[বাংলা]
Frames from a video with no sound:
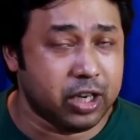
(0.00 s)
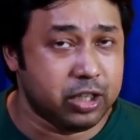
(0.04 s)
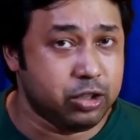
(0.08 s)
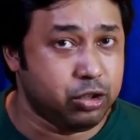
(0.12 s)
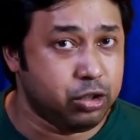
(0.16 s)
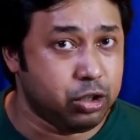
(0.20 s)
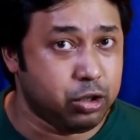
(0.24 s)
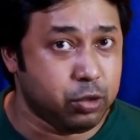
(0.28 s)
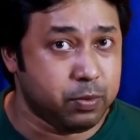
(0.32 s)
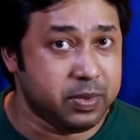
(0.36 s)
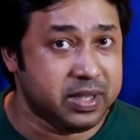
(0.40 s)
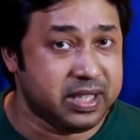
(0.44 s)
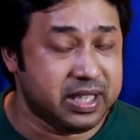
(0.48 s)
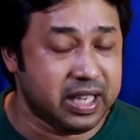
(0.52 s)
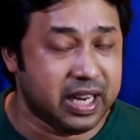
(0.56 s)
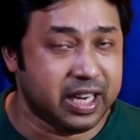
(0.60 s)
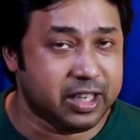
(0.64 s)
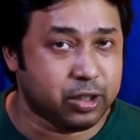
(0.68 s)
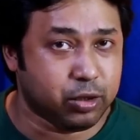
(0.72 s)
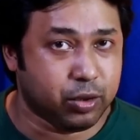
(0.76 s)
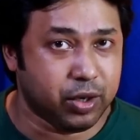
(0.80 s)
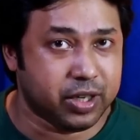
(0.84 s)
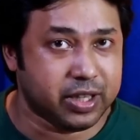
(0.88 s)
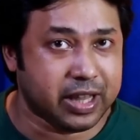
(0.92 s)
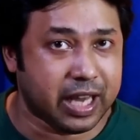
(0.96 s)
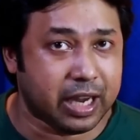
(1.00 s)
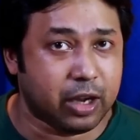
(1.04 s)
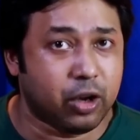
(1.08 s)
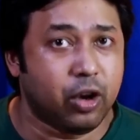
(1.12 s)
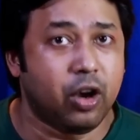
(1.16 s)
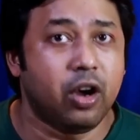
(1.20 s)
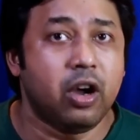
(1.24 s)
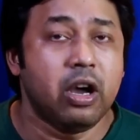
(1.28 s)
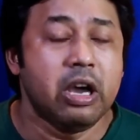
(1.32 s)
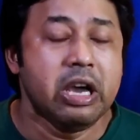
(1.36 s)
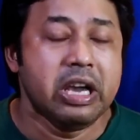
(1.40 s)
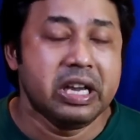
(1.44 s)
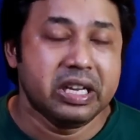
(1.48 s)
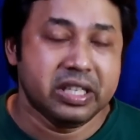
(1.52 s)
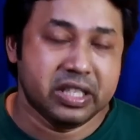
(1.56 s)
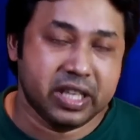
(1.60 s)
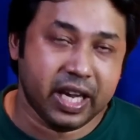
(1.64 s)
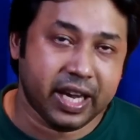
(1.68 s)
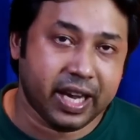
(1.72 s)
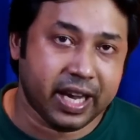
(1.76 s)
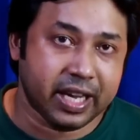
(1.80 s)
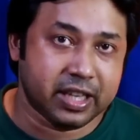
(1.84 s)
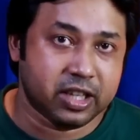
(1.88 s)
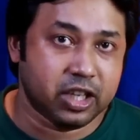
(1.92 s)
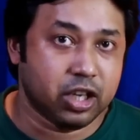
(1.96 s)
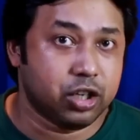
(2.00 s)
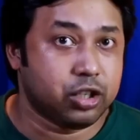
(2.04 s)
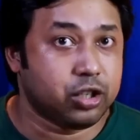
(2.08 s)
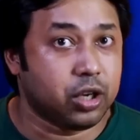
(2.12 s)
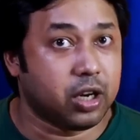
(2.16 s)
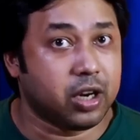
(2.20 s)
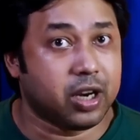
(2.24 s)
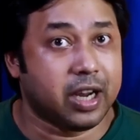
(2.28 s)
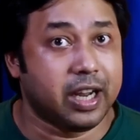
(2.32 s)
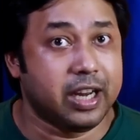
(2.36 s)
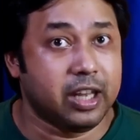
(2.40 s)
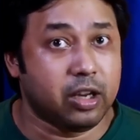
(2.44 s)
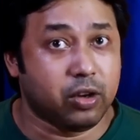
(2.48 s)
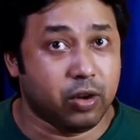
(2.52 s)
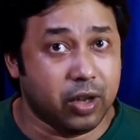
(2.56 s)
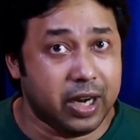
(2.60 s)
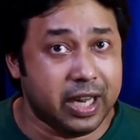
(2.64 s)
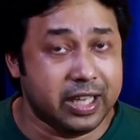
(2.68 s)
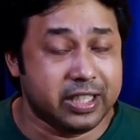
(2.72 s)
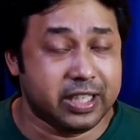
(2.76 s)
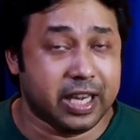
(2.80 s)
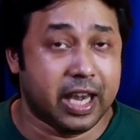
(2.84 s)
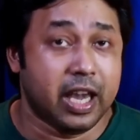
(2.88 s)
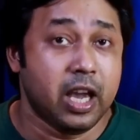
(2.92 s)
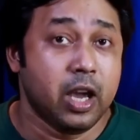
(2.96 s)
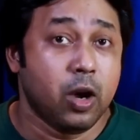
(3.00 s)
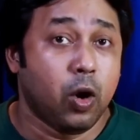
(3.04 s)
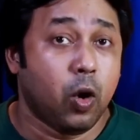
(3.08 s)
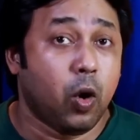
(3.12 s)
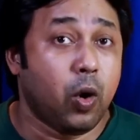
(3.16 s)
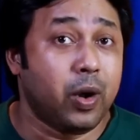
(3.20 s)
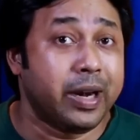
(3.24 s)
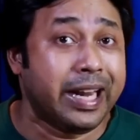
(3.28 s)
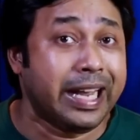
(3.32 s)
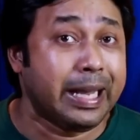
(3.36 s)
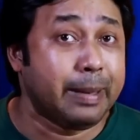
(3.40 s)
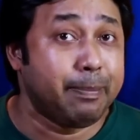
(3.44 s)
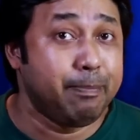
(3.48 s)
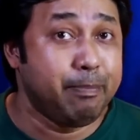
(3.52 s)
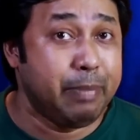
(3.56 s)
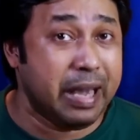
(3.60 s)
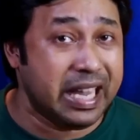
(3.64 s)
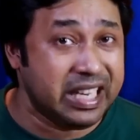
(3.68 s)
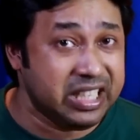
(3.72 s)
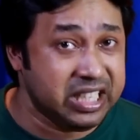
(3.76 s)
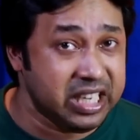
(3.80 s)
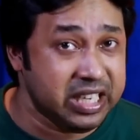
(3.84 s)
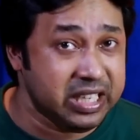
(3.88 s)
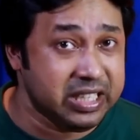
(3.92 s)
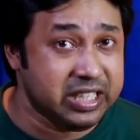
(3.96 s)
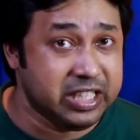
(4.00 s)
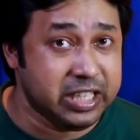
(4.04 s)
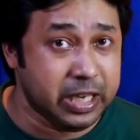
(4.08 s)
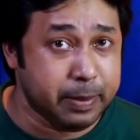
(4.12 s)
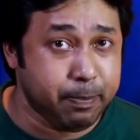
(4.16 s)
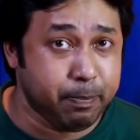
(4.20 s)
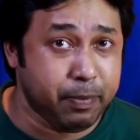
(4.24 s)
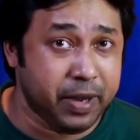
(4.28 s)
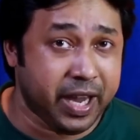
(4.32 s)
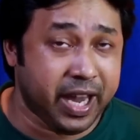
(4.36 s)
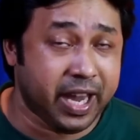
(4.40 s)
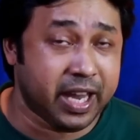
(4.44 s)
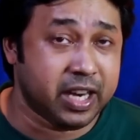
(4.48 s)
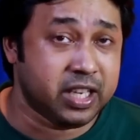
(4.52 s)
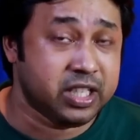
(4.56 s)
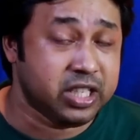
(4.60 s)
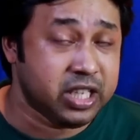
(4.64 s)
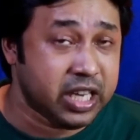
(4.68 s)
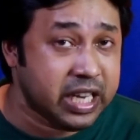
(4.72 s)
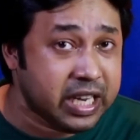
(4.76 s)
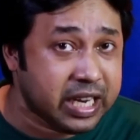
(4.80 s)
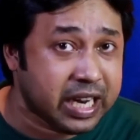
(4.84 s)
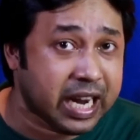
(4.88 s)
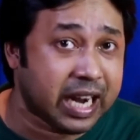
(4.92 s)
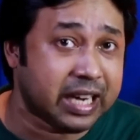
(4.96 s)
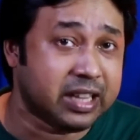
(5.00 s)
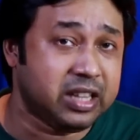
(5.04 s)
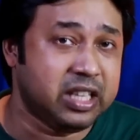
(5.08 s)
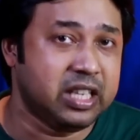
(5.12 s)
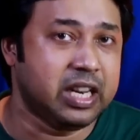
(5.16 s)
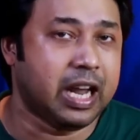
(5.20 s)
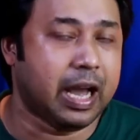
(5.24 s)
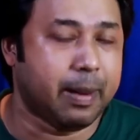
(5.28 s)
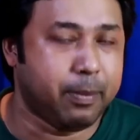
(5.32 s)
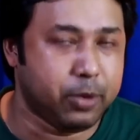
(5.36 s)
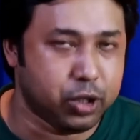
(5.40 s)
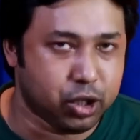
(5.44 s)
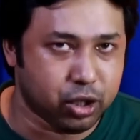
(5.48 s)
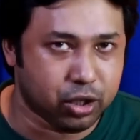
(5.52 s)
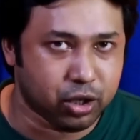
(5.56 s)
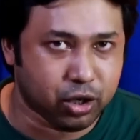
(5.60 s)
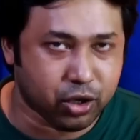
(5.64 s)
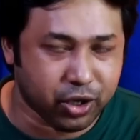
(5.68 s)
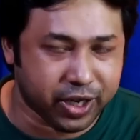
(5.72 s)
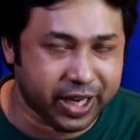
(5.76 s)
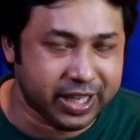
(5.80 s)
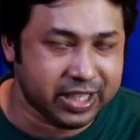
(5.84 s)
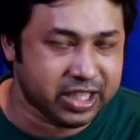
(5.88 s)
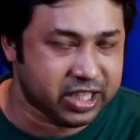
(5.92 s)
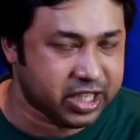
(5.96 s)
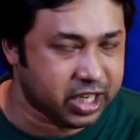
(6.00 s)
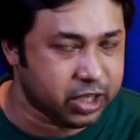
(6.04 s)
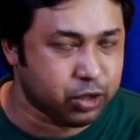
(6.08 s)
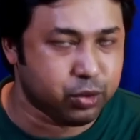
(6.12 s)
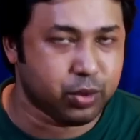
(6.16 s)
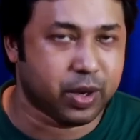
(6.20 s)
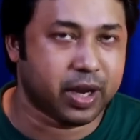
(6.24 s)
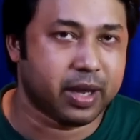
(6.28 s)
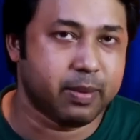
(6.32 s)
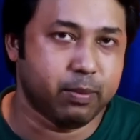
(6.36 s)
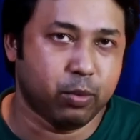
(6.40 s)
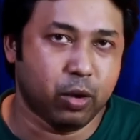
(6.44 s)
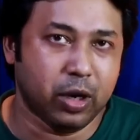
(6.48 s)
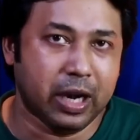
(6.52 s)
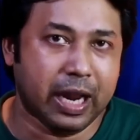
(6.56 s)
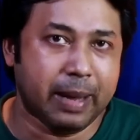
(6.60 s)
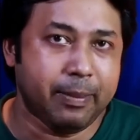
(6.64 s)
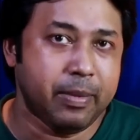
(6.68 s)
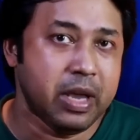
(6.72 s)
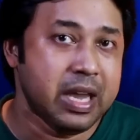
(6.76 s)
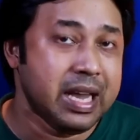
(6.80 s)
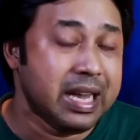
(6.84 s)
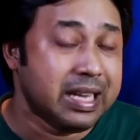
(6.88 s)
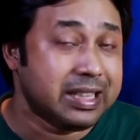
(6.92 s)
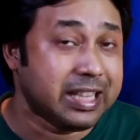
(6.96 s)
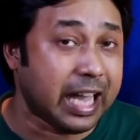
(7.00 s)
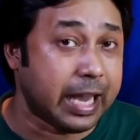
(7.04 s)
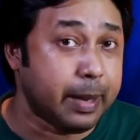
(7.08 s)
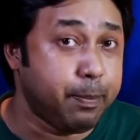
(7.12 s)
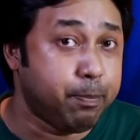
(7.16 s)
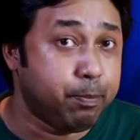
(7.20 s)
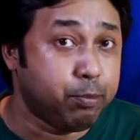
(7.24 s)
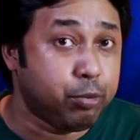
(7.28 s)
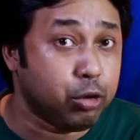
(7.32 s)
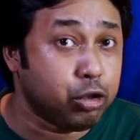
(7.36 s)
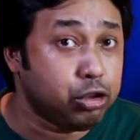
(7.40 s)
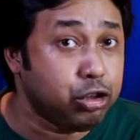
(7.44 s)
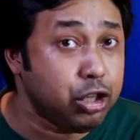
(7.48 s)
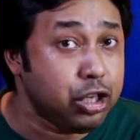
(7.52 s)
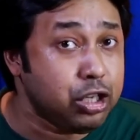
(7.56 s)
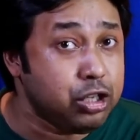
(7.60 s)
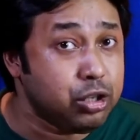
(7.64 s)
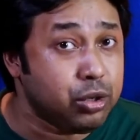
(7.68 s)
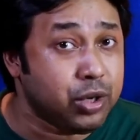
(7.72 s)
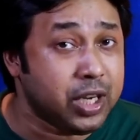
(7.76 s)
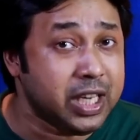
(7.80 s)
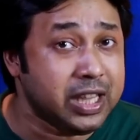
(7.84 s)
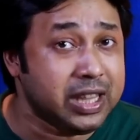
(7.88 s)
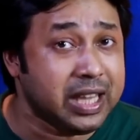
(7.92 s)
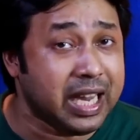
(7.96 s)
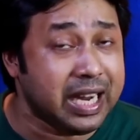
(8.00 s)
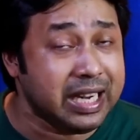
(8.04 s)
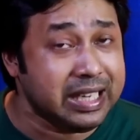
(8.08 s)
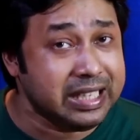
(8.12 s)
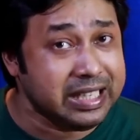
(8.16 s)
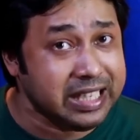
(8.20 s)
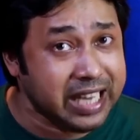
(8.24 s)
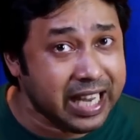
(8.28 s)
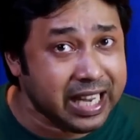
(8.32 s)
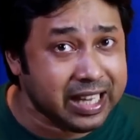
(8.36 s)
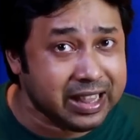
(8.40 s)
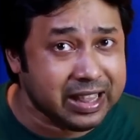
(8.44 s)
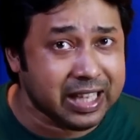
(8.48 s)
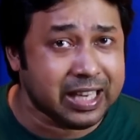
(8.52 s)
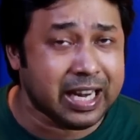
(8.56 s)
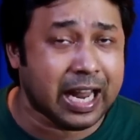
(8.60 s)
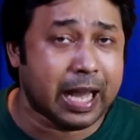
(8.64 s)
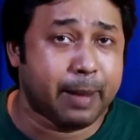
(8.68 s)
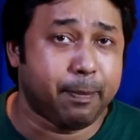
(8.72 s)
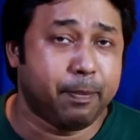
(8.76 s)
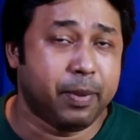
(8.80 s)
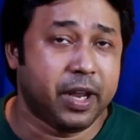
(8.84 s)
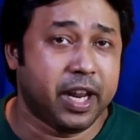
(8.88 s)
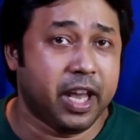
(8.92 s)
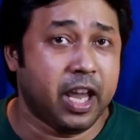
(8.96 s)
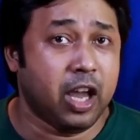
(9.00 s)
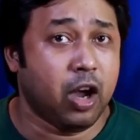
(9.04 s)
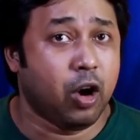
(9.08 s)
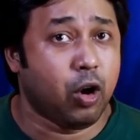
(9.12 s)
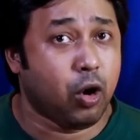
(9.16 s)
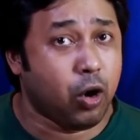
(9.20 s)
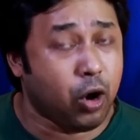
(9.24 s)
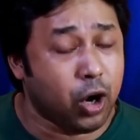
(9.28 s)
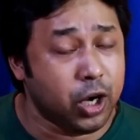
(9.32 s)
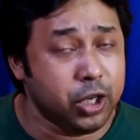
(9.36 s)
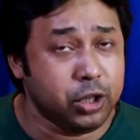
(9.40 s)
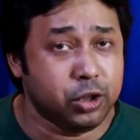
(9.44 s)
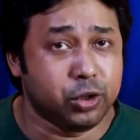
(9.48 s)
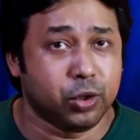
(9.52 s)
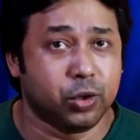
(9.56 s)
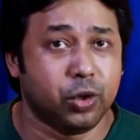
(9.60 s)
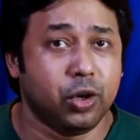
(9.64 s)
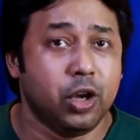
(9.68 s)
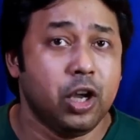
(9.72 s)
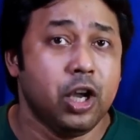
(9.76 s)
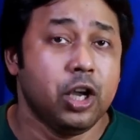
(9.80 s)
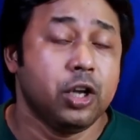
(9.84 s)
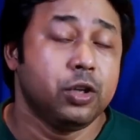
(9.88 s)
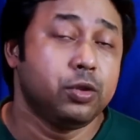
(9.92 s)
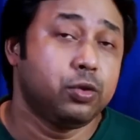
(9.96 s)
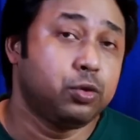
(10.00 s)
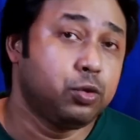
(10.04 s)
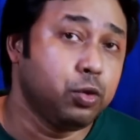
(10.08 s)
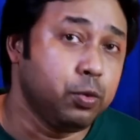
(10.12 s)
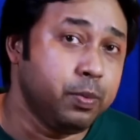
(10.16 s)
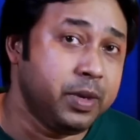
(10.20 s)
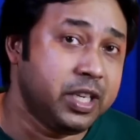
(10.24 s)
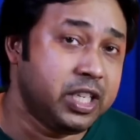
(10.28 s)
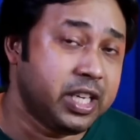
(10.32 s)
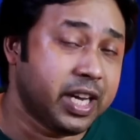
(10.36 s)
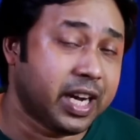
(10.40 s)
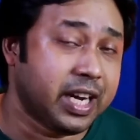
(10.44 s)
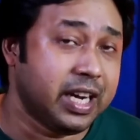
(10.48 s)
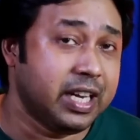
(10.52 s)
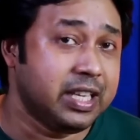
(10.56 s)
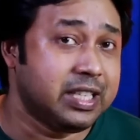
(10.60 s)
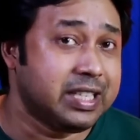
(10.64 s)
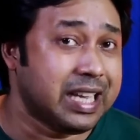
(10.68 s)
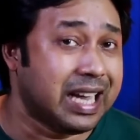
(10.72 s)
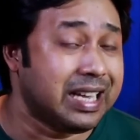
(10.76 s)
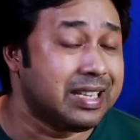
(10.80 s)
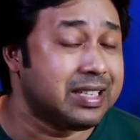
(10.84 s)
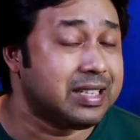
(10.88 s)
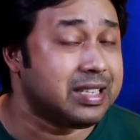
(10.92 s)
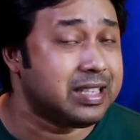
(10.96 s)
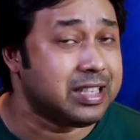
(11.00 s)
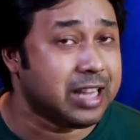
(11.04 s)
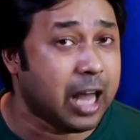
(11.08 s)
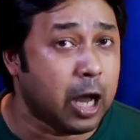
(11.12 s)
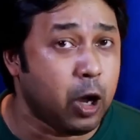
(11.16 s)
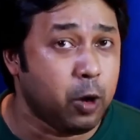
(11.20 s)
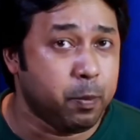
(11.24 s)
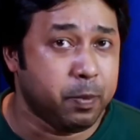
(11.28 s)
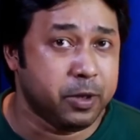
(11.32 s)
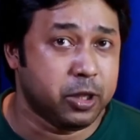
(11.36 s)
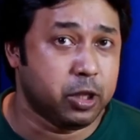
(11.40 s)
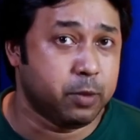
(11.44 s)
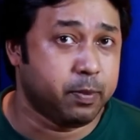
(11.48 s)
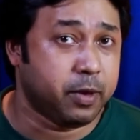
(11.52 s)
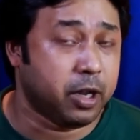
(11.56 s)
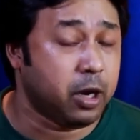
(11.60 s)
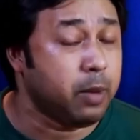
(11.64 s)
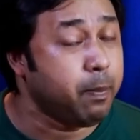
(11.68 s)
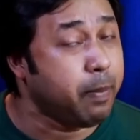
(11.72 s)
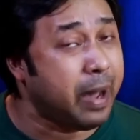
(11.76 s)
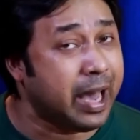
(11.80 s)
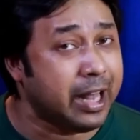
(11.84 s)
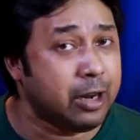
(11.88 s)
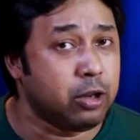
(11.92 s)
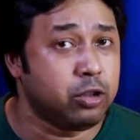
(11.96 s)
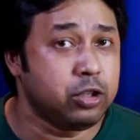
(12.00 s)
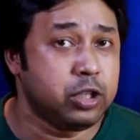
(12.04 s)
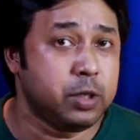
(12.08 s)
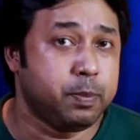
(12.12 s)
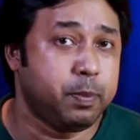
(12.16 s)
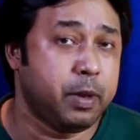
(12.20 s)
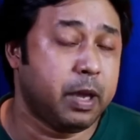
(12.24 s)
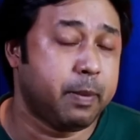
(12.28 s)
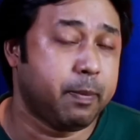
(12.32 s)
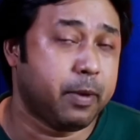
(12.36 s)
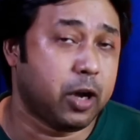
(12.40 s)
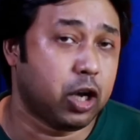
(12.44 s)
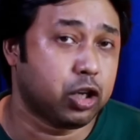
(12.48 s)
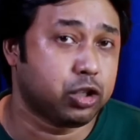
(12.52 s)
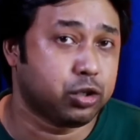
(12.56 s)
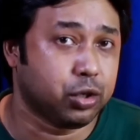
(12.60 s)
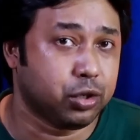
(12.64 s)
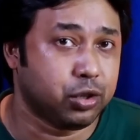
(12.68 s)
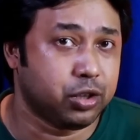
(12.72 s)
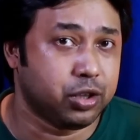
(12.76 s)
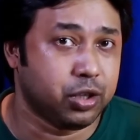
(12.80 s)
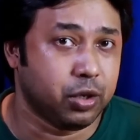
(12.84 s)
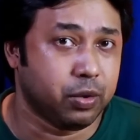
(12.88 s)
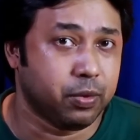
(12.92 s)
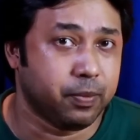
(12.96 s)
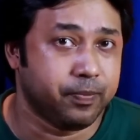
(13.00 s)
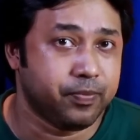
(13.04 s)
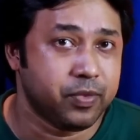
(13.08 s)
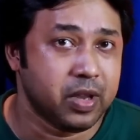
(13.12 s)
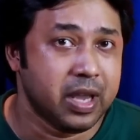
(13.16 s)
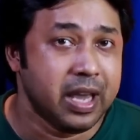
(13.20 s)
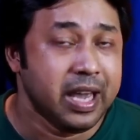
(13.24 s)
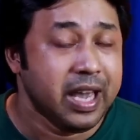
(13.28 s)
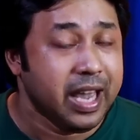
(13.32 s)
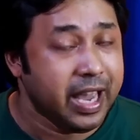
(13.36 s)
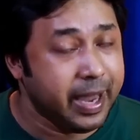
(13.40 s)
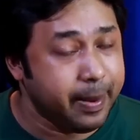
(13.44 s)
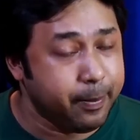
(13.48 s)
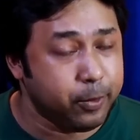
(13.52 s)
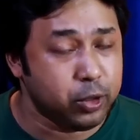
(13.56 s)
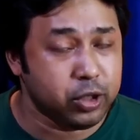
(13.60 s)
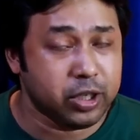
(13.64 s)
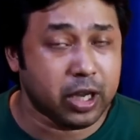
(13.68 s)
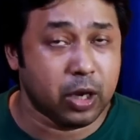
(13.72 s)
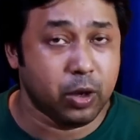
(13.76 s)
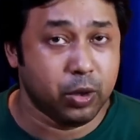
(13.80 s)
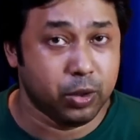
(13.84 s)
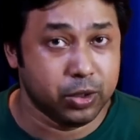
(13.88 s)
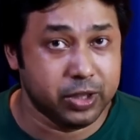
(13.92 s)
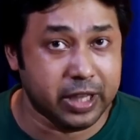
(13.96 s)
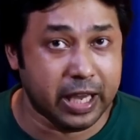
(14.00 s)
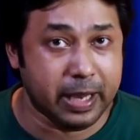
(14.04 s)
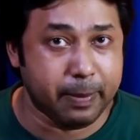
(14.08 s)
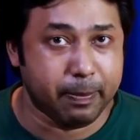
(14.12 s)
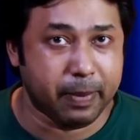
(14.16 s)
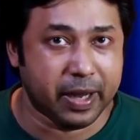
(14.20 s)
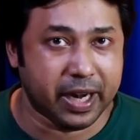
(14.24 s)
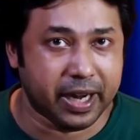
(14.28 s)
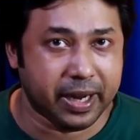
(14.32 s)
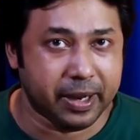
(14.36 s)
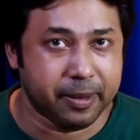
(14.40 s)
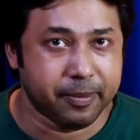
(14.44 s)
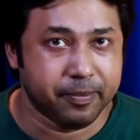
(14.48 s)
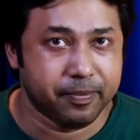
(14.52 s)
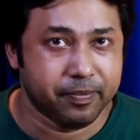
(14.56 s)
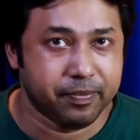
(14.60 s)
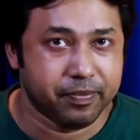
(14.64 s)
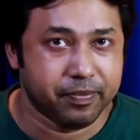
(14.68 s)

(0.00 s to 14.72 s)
কলেজ যদি তুমি সিলেক্ট করে থাকো সেক্ষেত্রে সরকারি কলেজে অনেক বেশি জিপিএর শিক্ষার্থীরা আবেদন করে যেটা একটু আগে বললাম তাই প্রতিযোগিতায় টিকতে না পেরে হয়তো তুমি সেখানে চান্স নাও পেতে পারো ভালো জিপিএ পাওয়া সত্ত্বেও এমনটা হতেই পারে